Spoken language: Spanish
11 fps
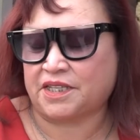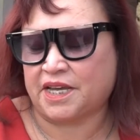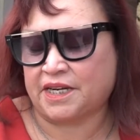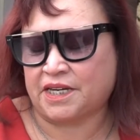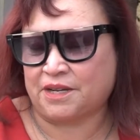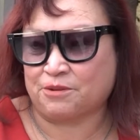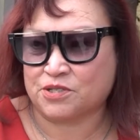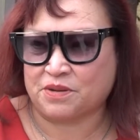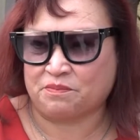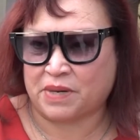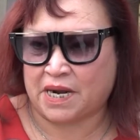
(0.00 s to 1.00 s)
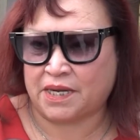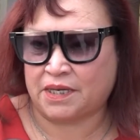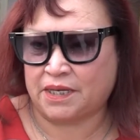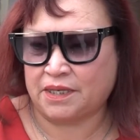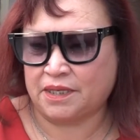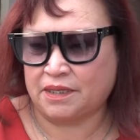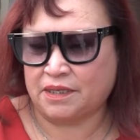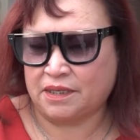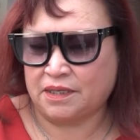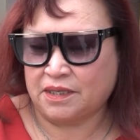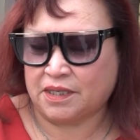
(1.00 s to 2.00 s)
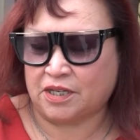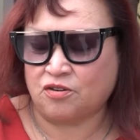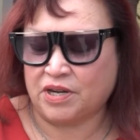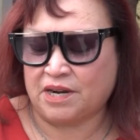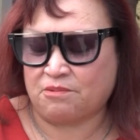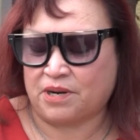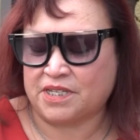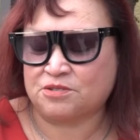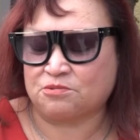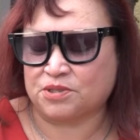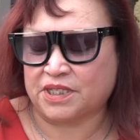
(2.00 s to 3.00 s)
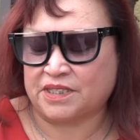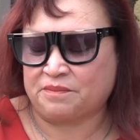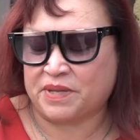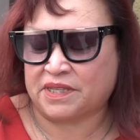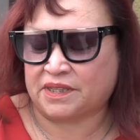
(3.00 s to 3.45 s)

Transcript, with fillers: tiene libros en braille. Creo que la Juan Escutia también